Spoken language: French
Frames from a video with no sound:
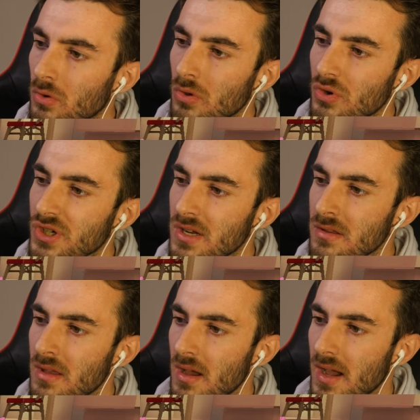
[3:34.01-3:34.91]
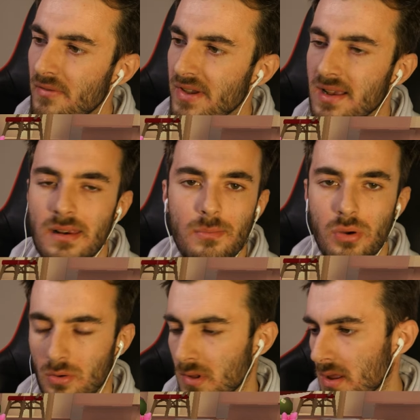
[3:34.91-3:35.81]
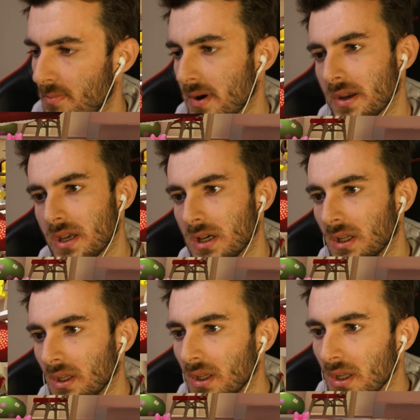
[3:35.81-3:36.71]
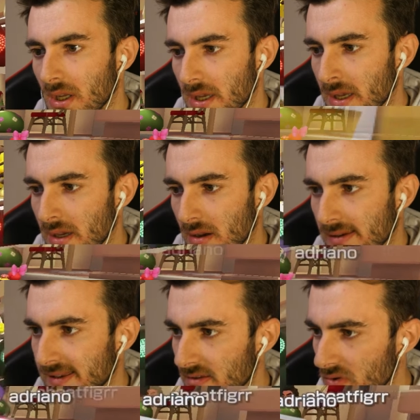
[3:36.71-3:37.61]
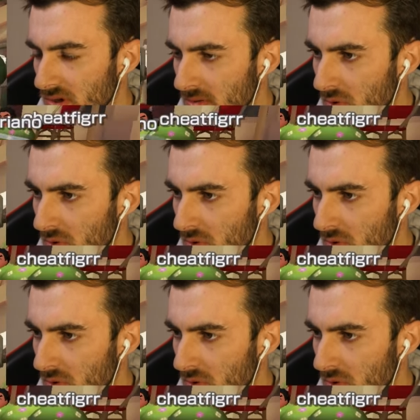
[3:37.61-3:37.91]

on enchaîne avec la promenade à Paris. Et euh, cette deuxième